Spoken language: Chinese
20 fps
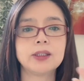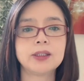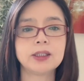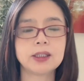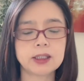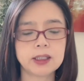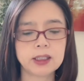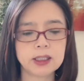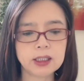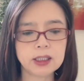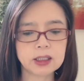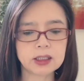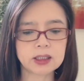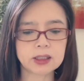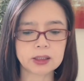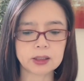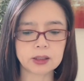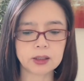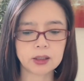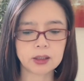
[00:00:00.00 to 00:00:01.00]
这个意
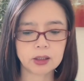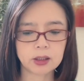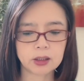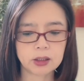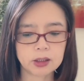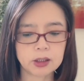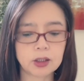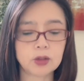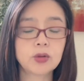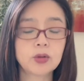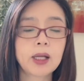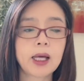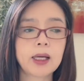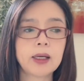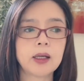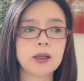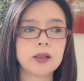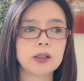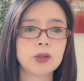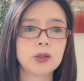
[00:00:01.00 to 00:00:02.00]
思写出来
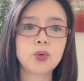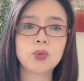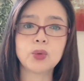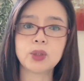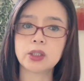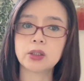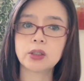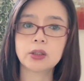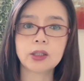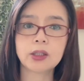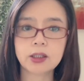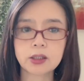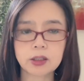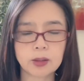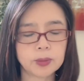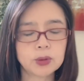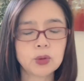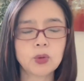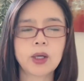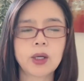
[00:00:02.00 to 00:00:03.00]
了，因为我知道他什
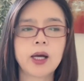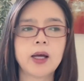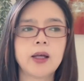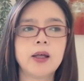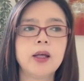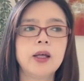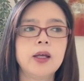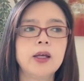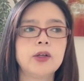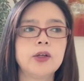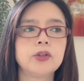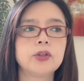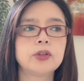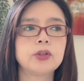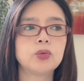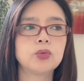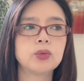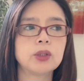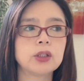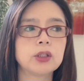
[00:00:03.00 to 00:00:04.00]
么都看，就是
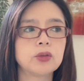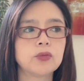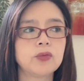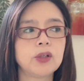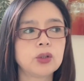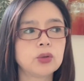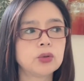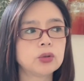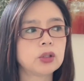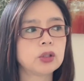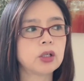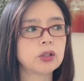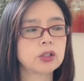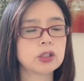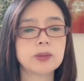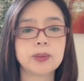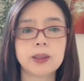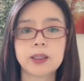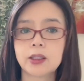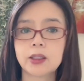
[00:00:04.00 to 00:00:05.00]
我的微头条
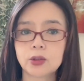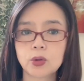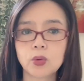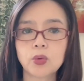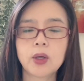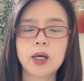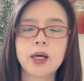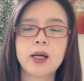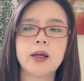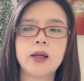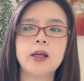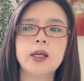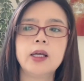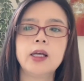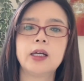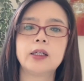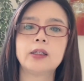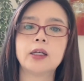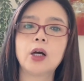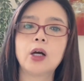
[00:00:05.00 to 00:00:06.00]
视频他都看。
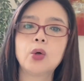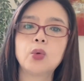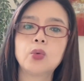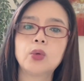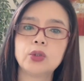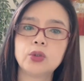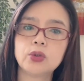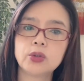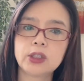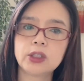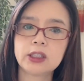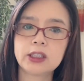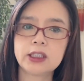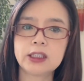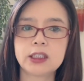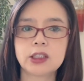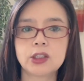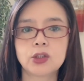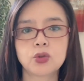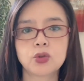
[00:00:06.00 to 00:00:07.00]
然后我就
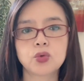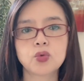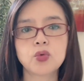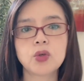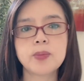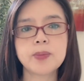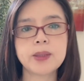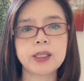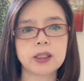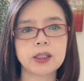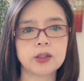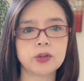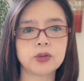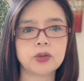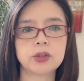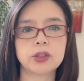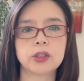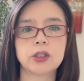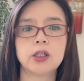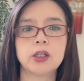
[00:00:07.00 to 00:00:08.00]
说明了，就
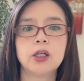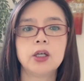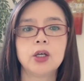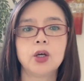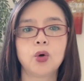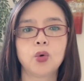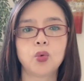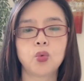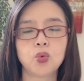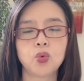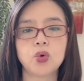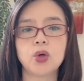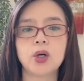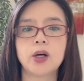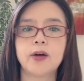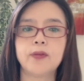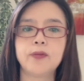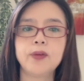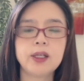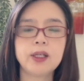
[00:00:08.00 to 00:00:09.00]
是。
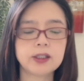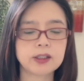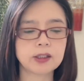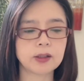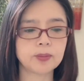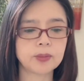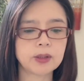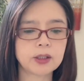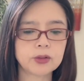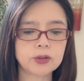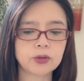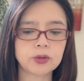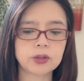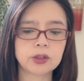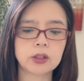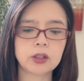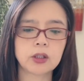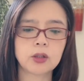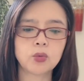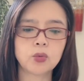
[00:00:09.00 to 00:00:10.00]
我为什么就
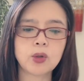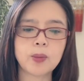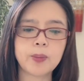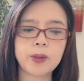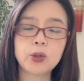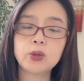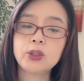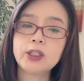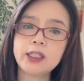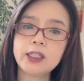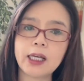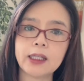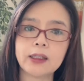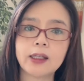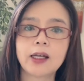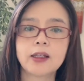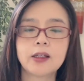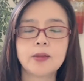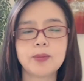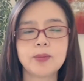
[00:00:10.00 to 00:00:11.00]
是我没有点
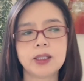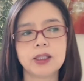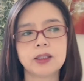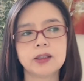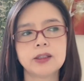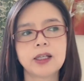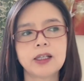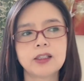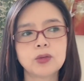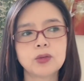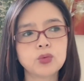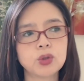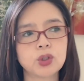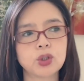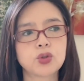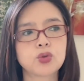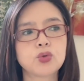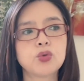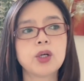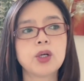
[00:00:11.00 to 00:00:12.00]
他的名，但是我
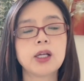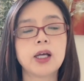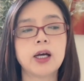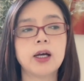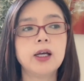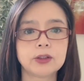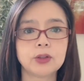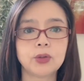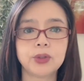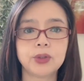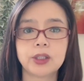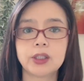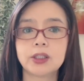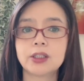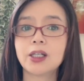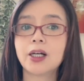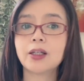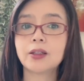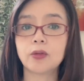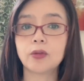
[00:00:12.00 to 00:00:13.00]
说了有一个
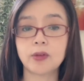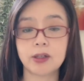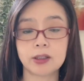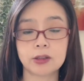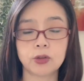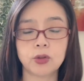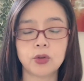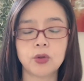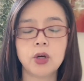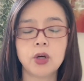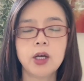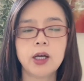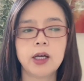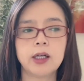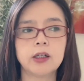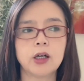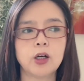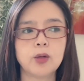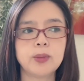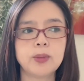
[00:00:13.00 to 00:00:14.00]
这样的网友，
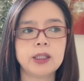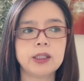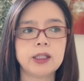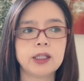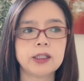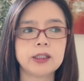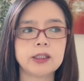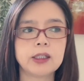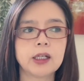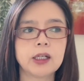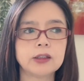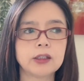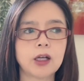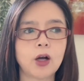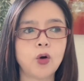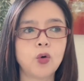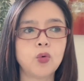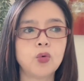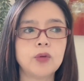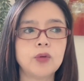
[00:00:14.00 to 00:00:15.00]
然后每天这样，然
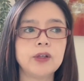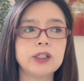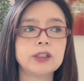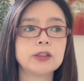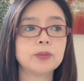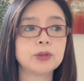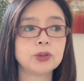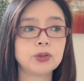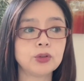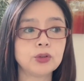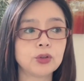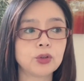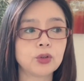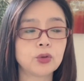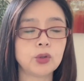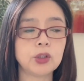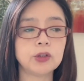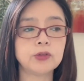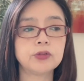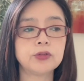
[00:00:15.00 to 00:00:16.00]
后我为什么去
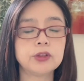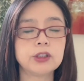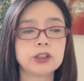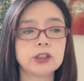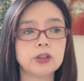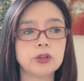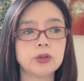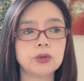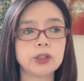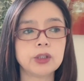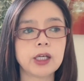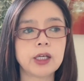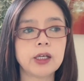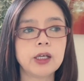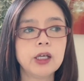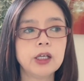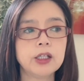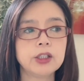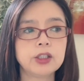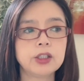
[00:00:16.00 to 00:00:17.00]
回复这个留言？
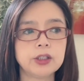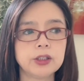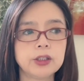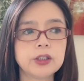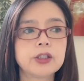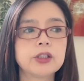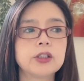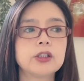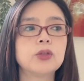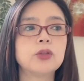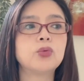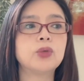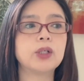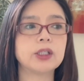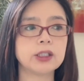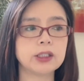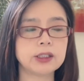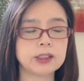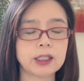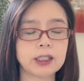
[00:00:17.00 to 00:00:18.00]
其实我
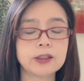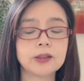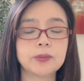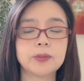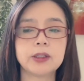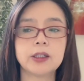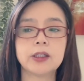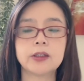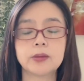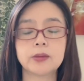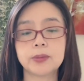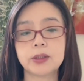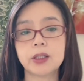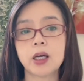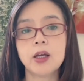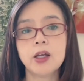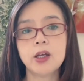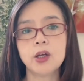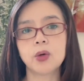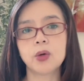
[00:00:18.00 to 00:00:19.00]
是想怎么样怎么样，
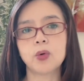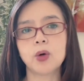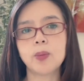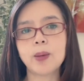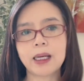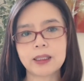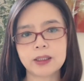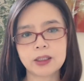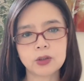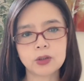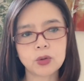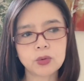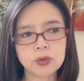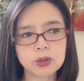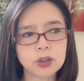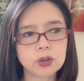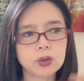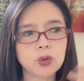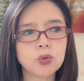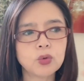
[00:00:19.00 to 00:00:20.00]
我把这个东
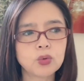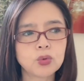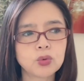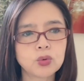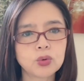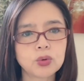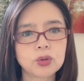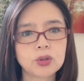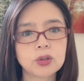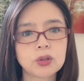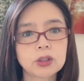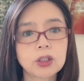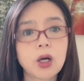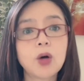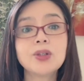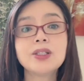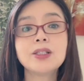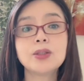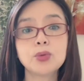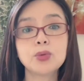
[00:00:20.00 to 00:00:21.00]
西都
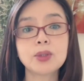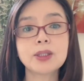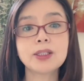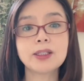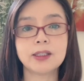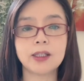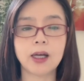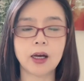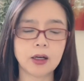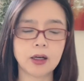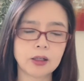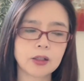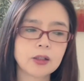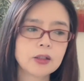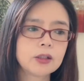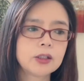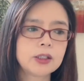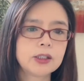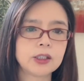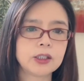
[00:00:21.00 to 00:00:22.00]
掏心窝子一样
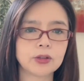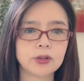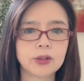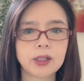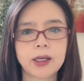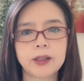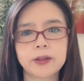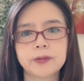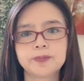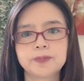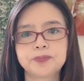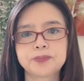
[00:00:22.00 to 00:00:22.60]
写出来。